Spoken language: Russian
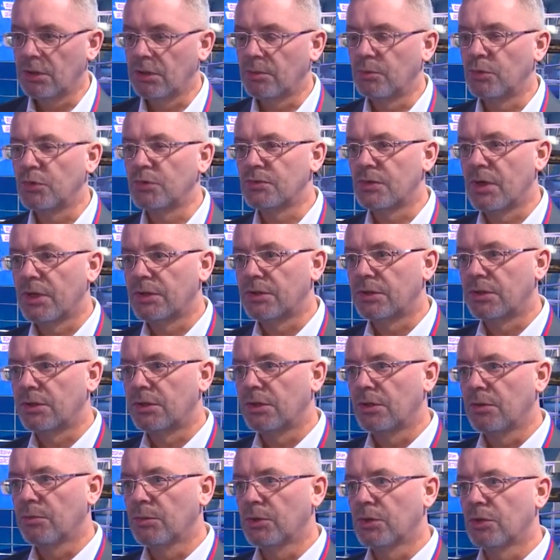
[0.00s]
На мой взгляд, это
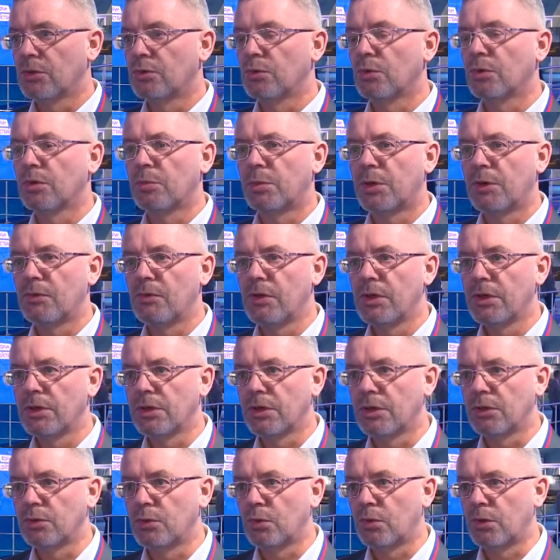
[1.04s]
именно то направление,
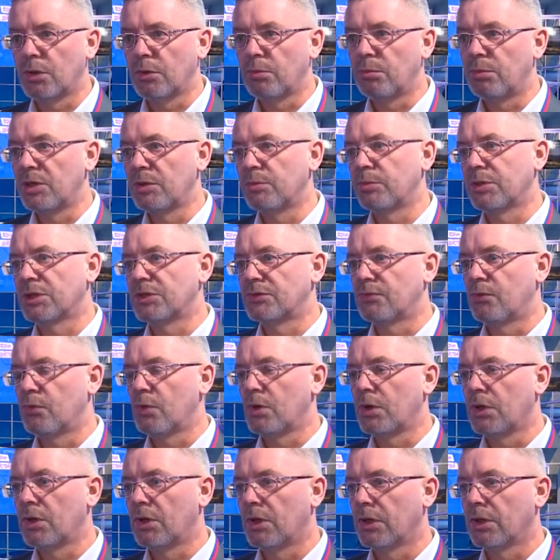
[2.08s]
которое бы
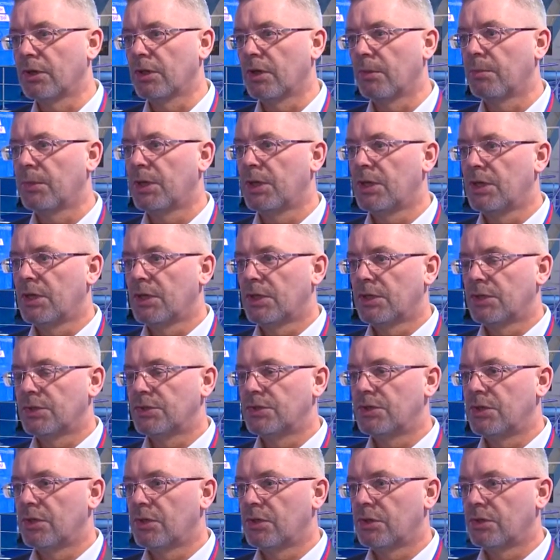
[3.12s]
позволило нам
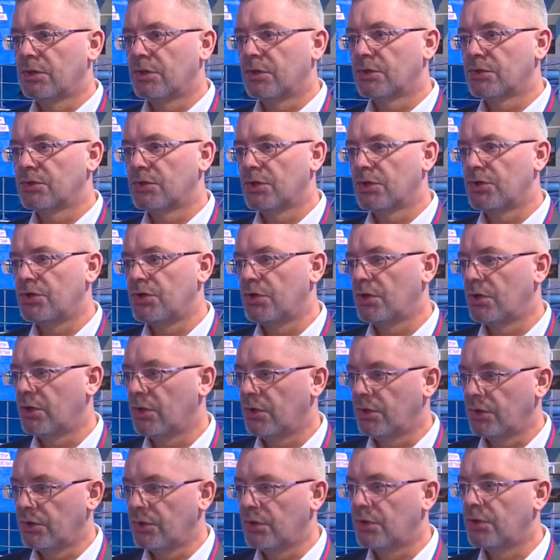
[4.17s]
сделать
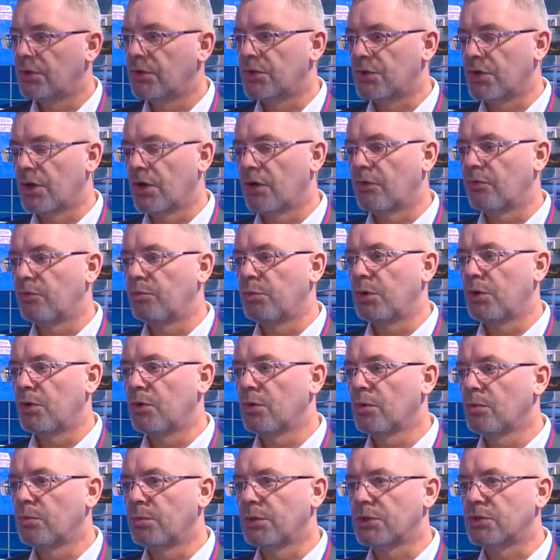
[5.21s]
значительный шаг
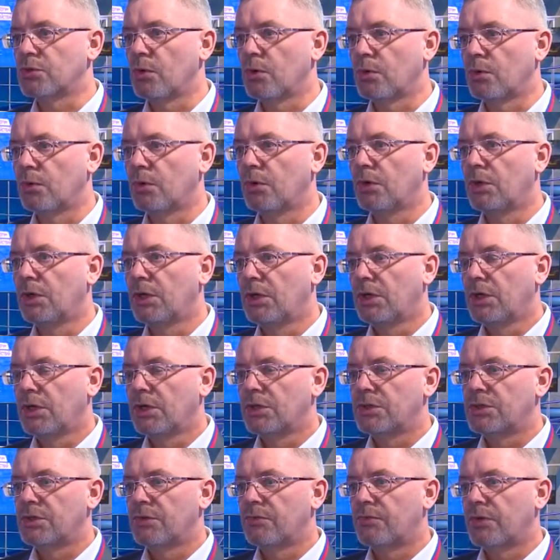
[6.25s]
вперед, поскольку
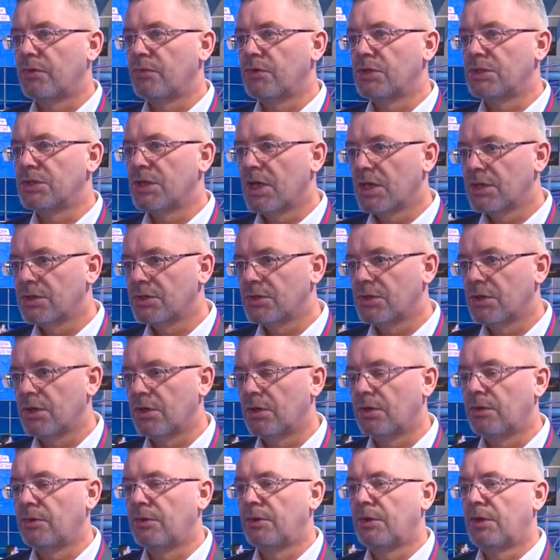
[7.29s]
цифровизация